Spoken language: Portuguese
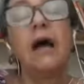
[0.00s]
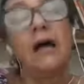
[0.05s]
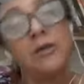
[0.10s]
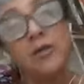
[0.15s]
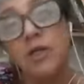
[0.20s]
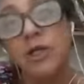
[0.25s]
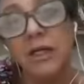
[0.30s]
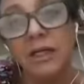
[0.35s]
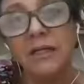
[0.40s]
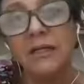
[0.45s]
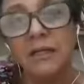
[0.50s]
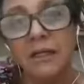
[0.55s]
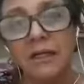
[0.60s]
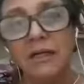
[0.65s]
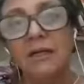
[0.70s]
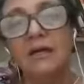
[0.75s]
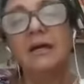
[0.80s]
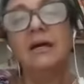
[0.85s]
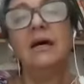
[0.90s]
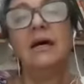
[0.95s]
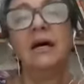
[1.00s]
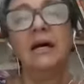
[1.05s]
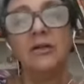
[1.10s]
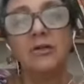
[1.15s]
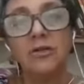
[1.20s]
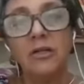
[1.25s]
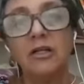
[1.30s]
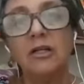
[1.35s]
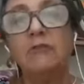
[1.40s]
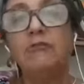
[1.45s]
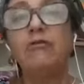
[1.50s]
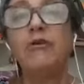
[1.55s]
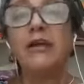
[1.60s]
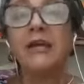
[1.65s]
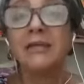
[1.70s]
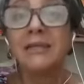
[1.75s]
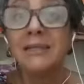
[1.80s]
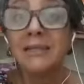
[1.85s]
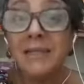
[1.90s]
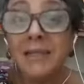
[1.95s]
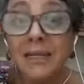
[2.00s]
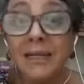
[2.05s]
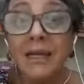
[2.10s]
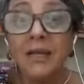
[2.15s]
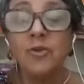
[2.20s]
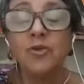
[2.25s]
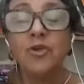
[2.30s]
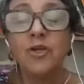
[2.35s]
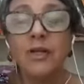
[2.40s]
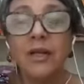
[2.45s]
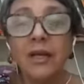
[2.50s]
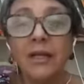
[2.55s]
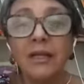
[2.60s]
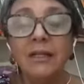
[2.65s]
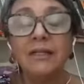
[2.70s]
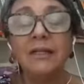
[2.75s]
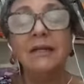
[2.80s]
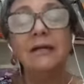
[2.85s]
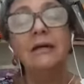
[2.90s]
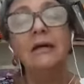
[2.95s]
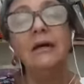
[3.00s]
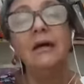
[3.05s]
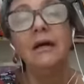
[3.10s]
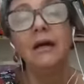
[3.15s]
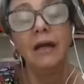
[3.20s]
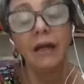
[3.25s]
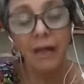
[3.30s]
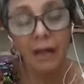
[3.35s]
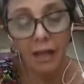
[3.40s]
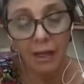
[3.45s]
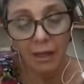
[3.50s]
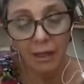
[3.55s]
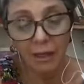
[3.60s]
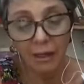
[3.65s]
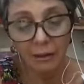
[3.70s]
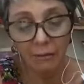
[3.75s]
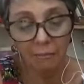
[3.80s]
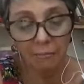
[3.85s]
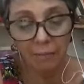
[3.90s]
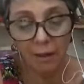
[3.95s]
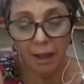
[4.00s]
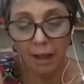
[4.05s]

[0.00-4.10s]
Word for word: Adianta, adianta. Foi assim que a direita é,